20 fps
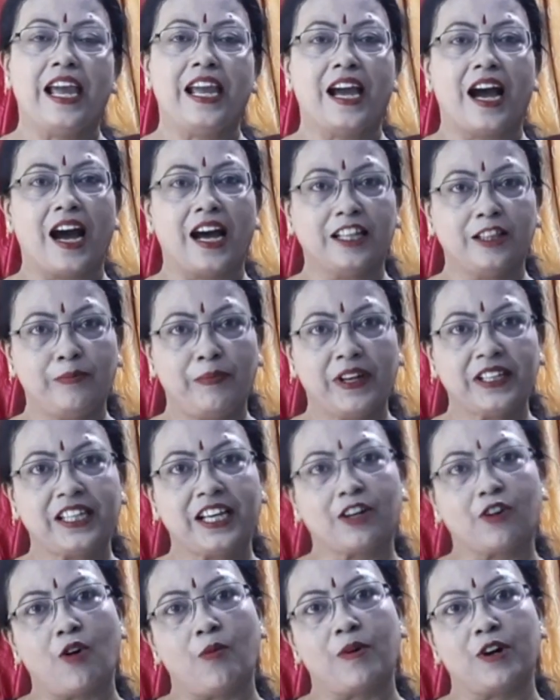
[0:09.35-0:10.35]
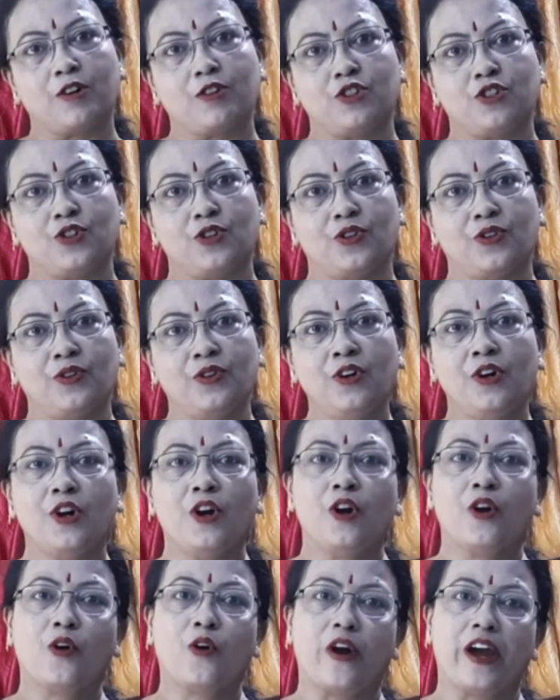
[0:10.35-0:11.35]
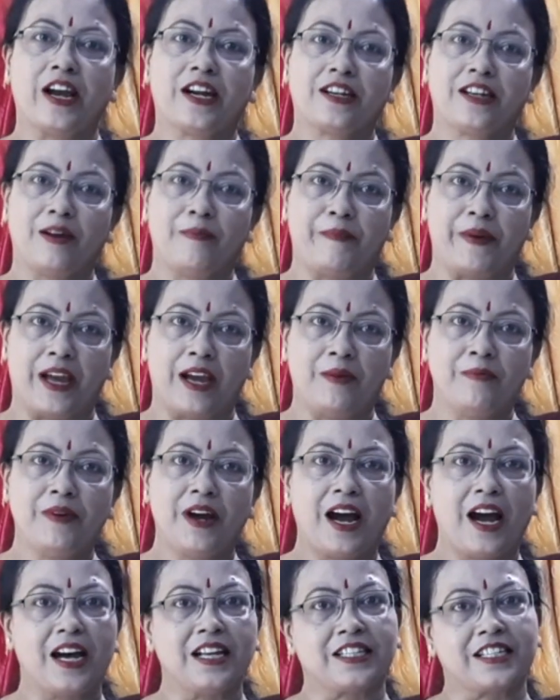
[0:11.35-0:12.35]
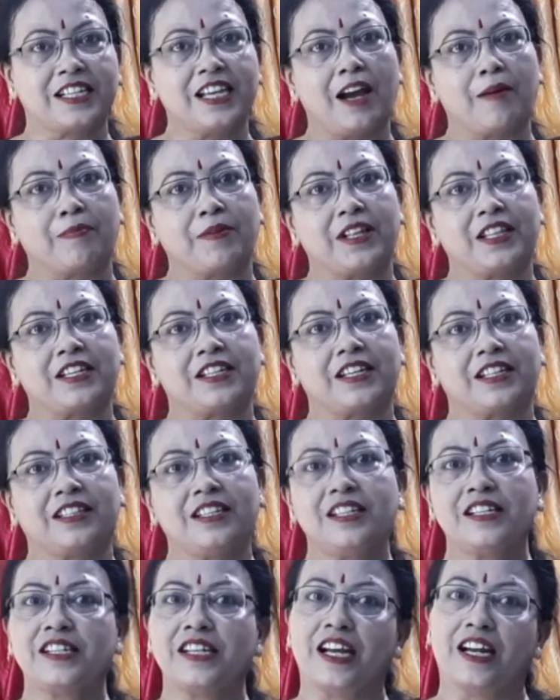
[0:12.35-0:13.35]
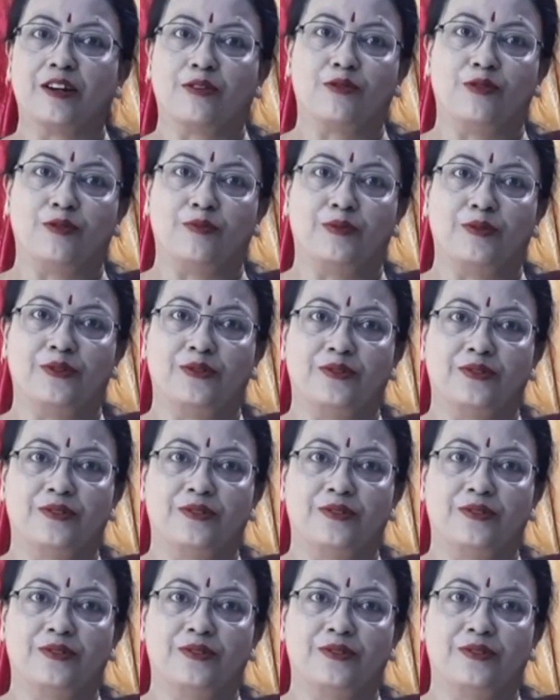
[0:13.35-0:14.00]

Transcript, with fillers: এই হাত ব্যথা কমানোর জন্য কয়েকটা ব্যায়াম আজকে আপনাদের সাথে শেয়ার করব